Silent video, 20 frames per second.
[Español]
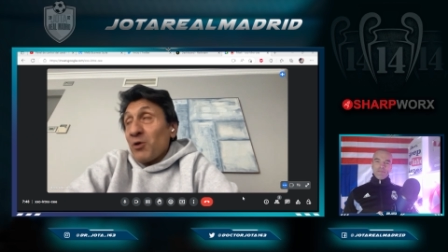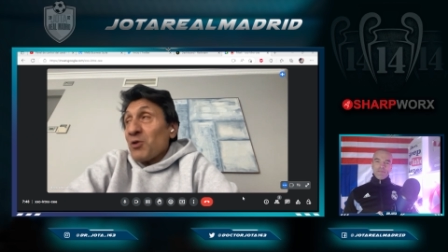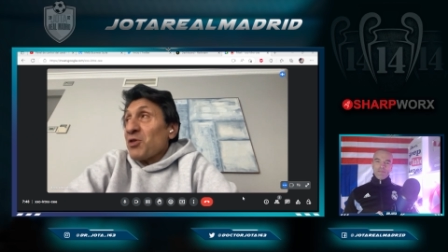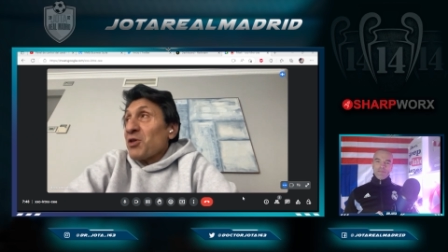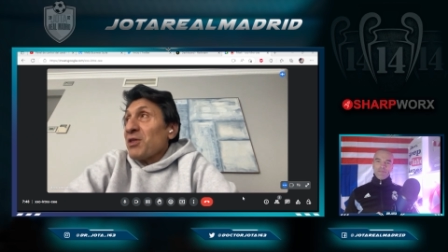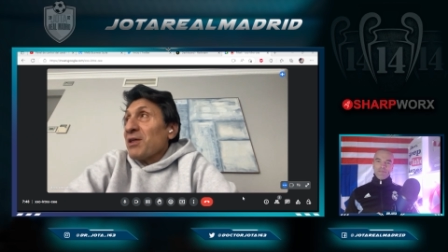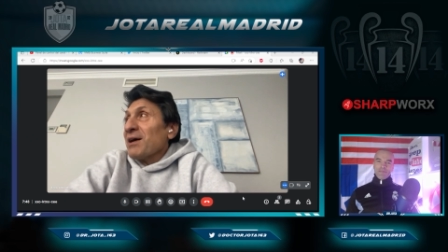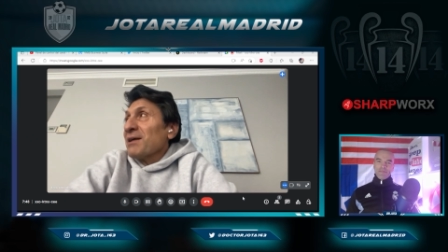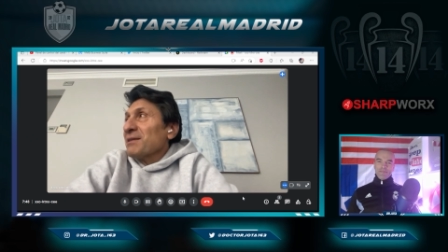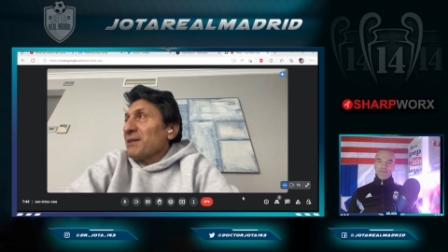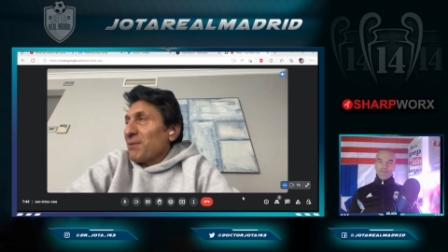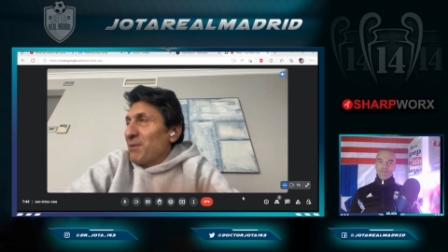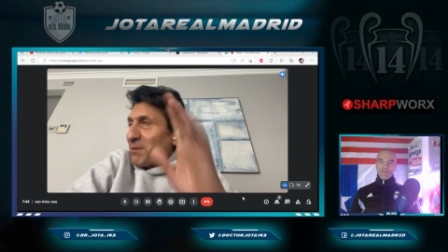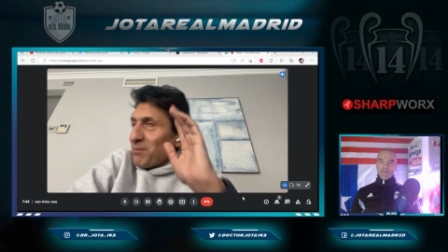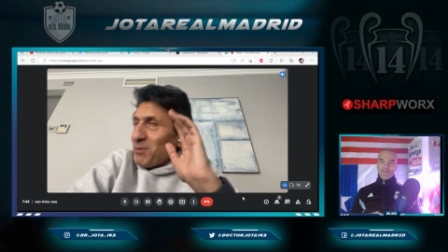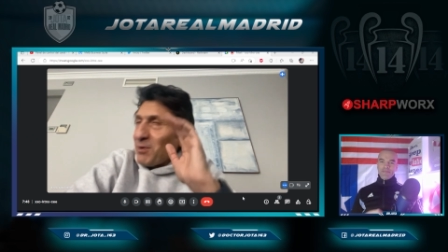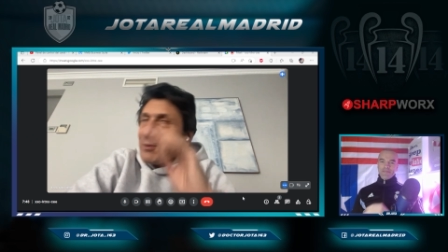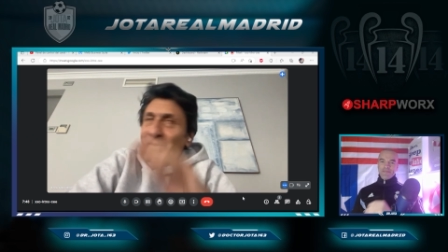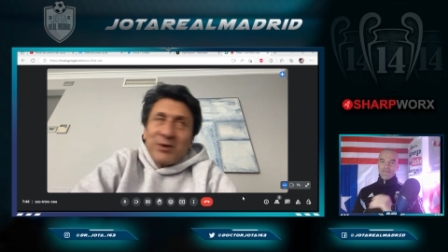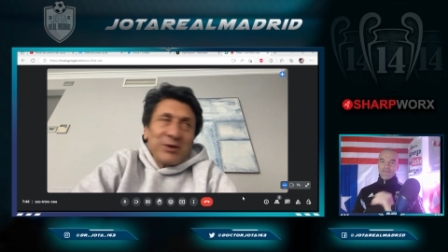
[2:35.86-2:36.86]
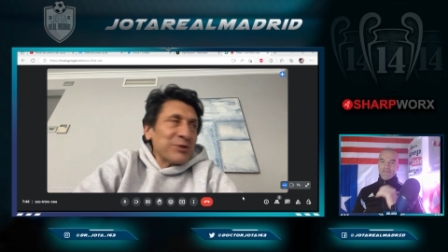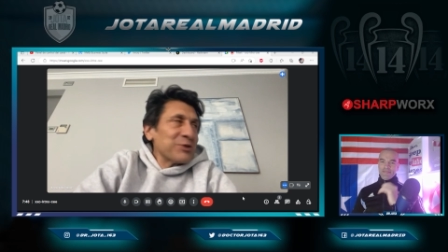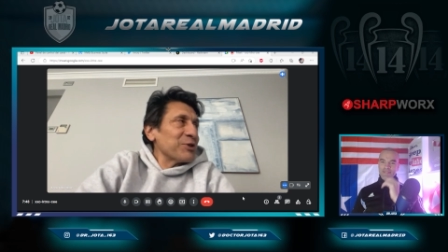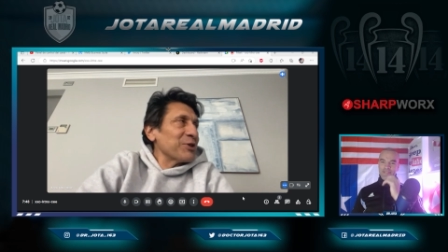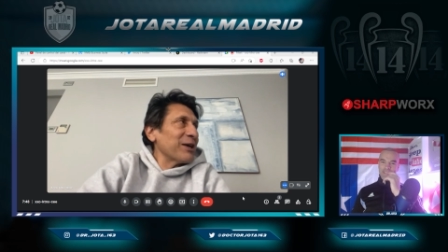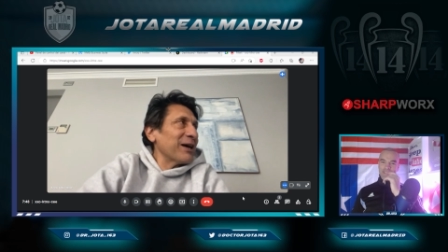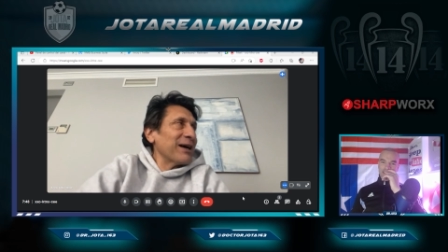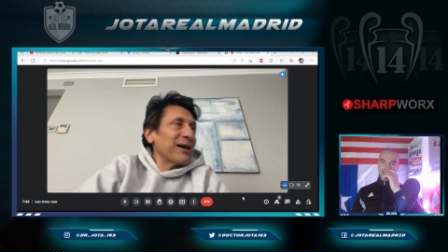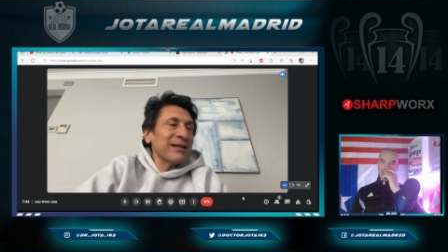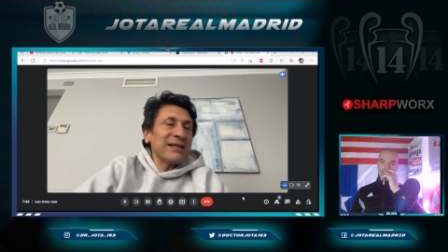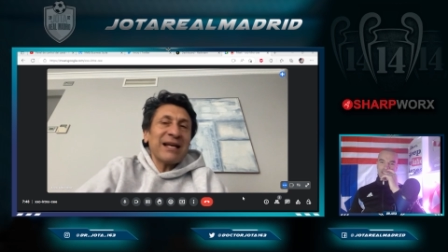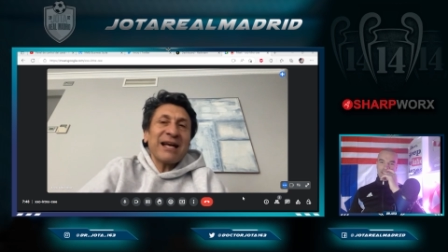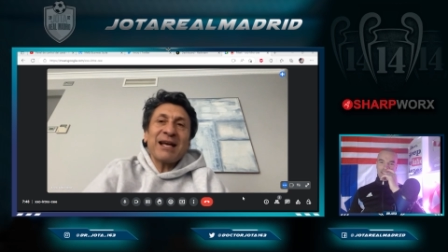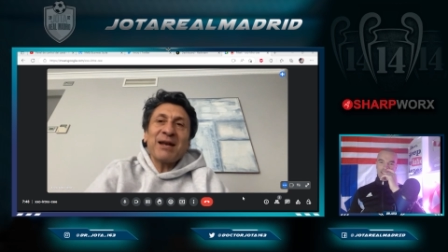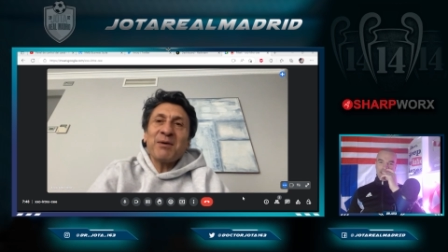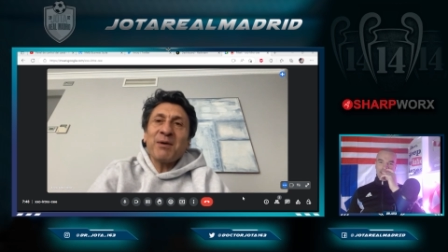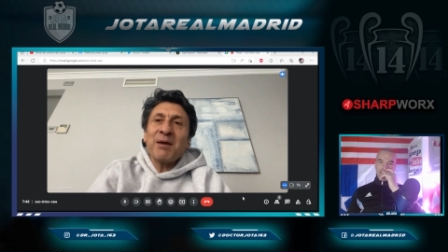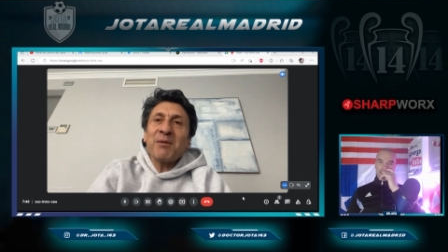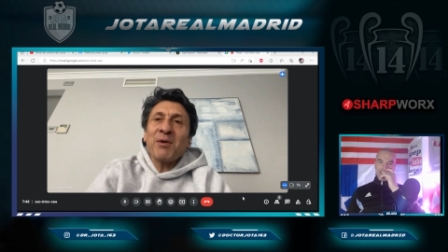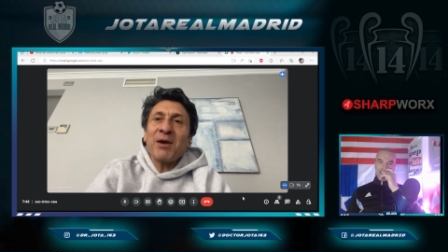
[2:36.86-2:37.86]
Bueno, con Zidane también, pero bueno, eso
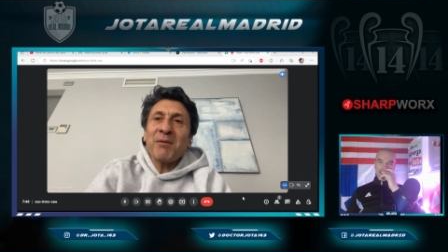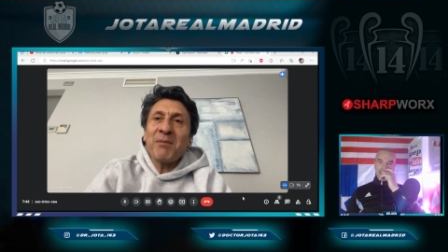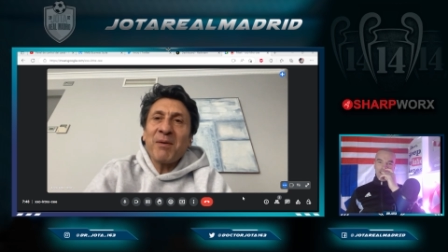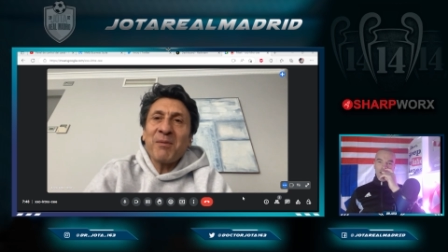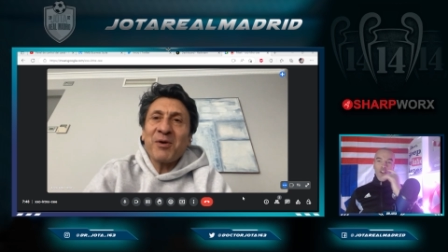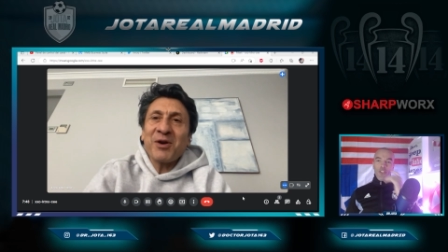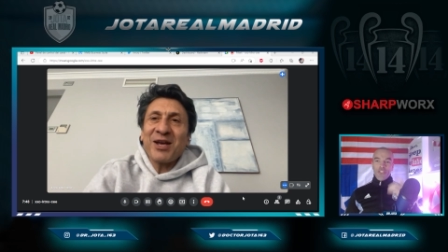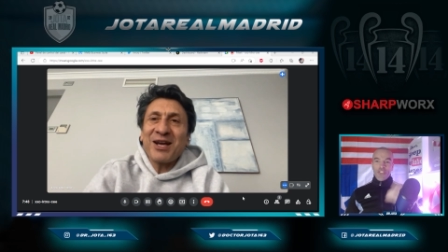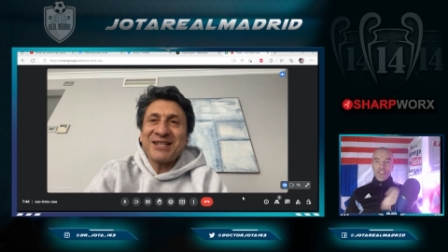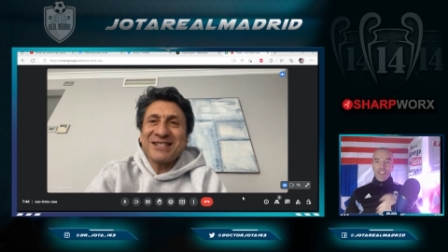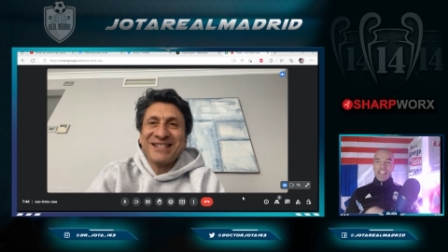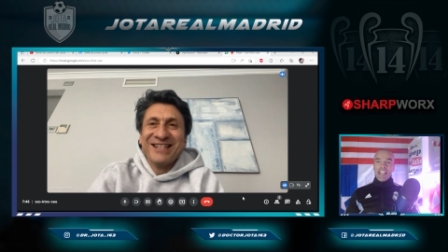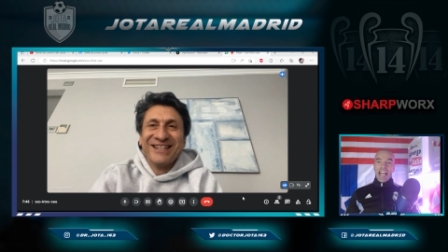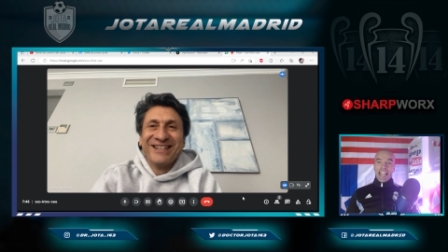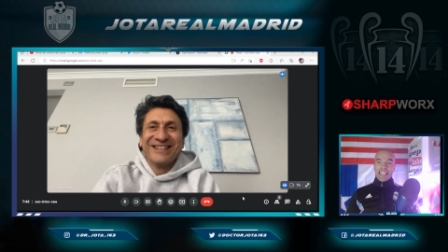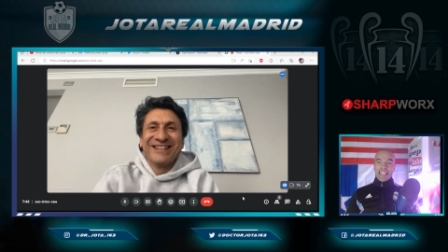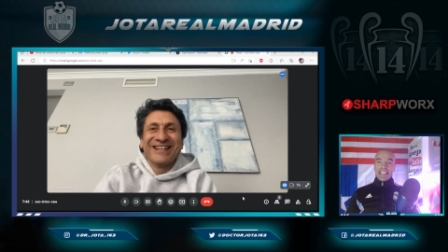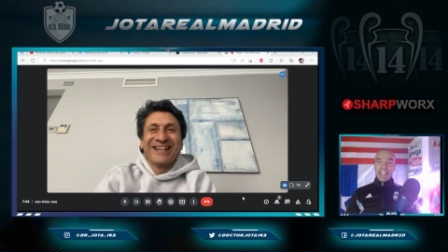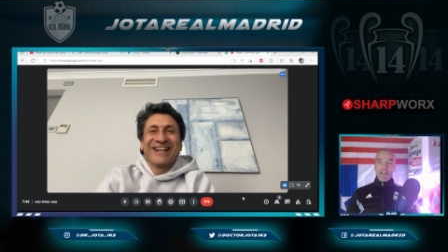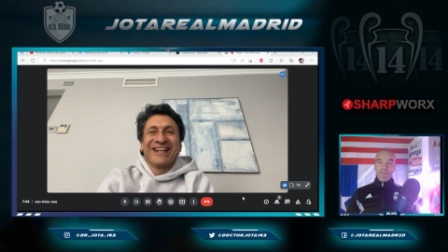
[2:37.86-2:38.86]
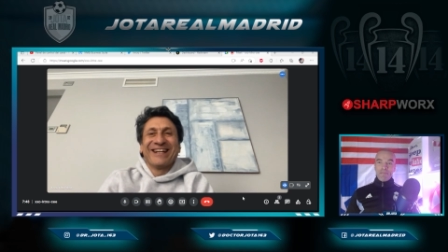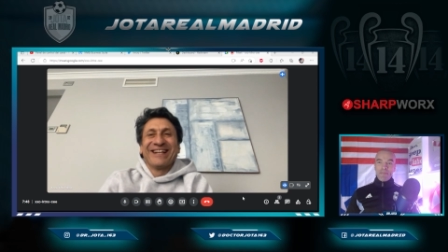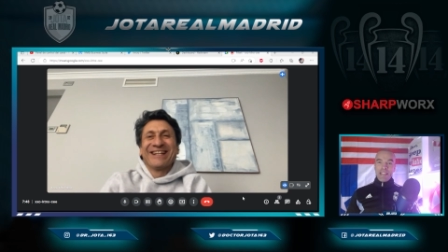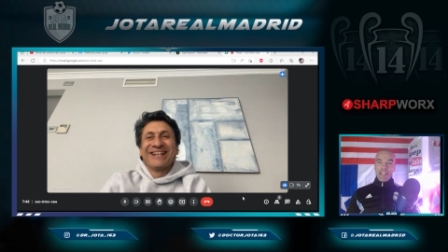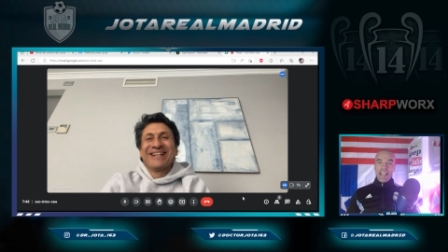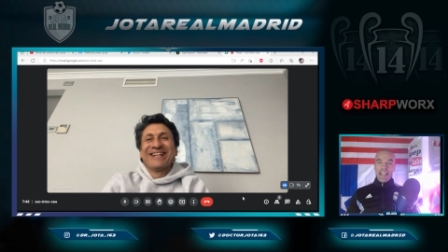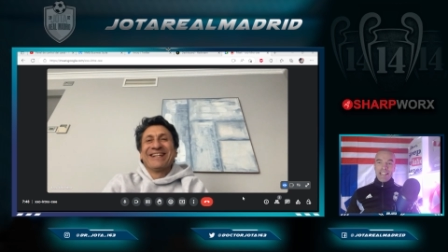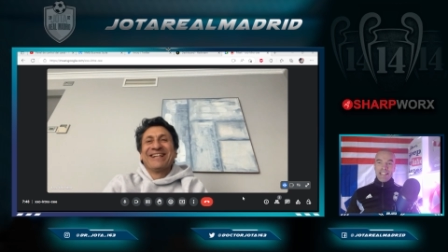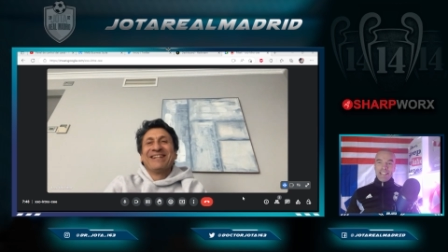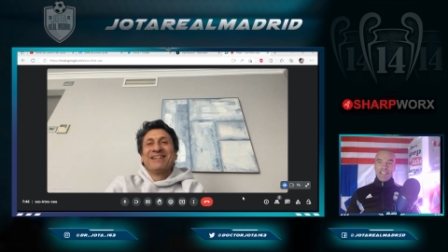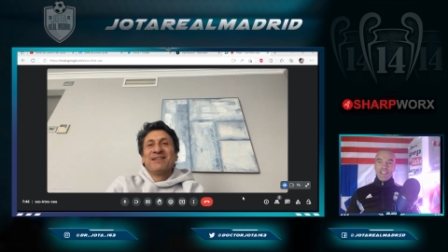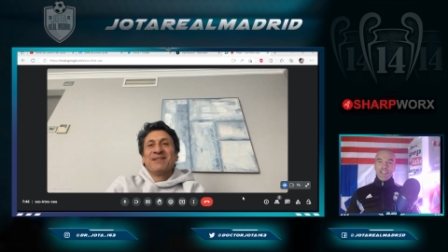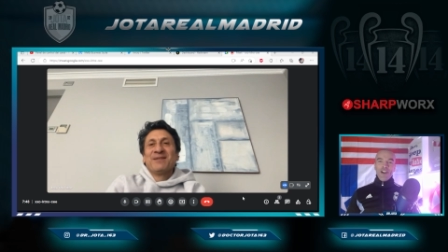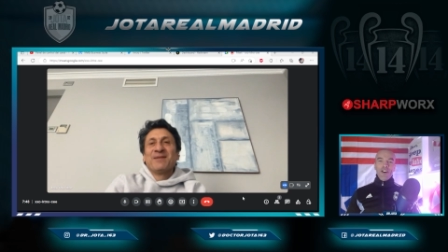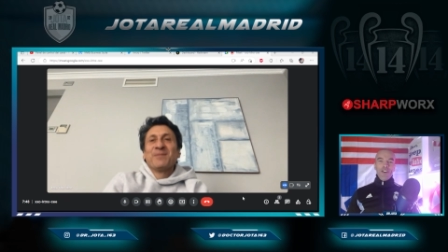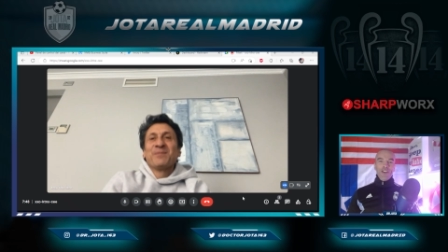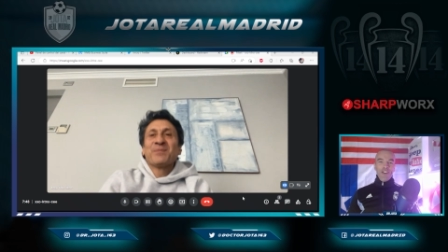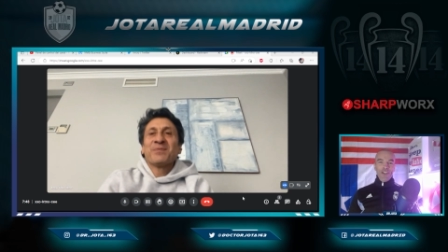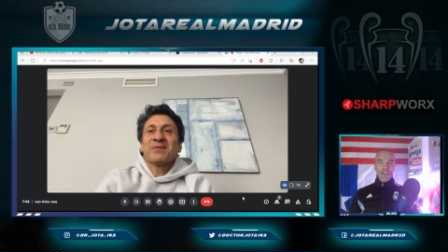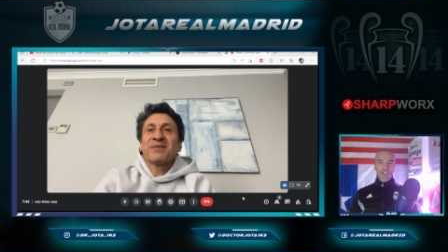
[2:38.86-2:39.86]
ya, ya escribí. ¿Con Zidane también? ¡No
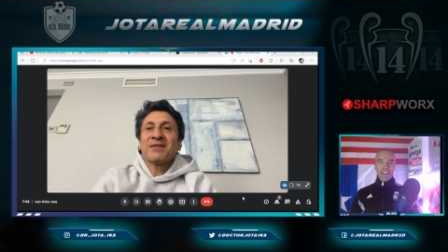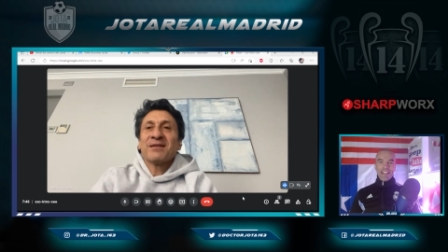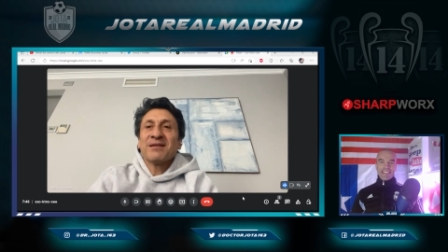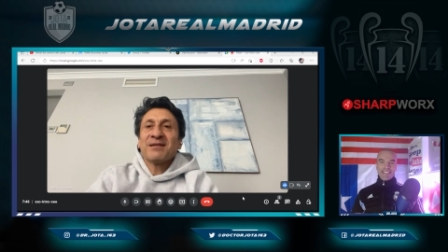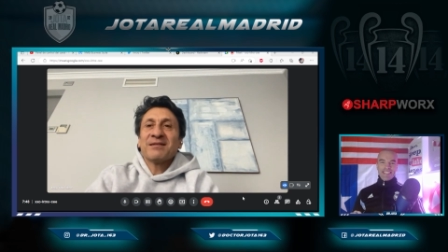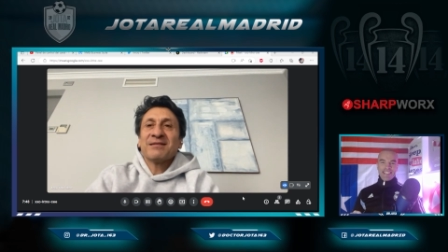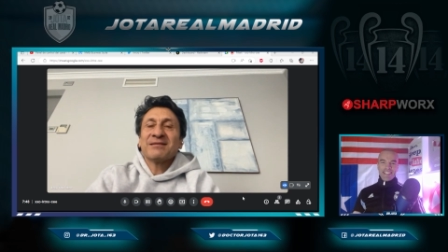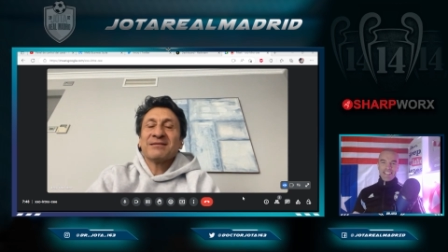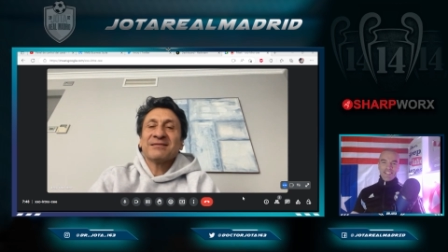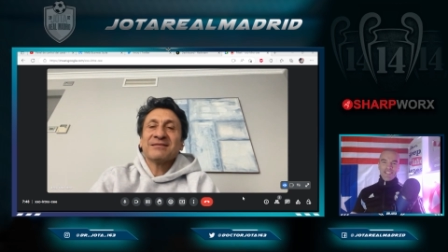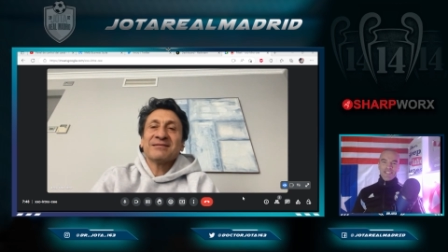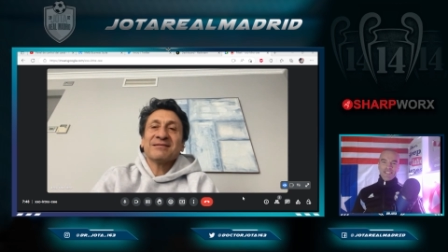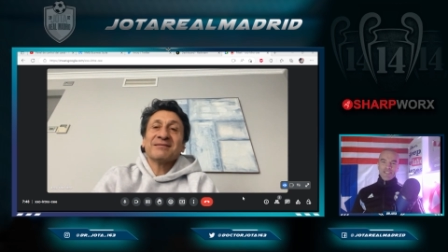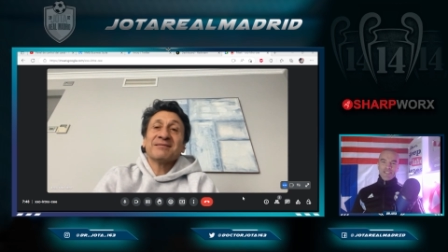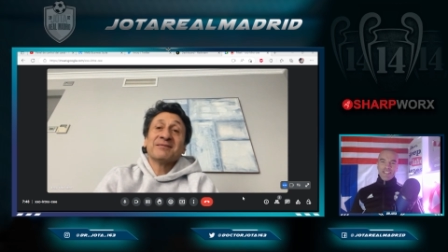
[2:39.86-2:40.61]
jodas, tío!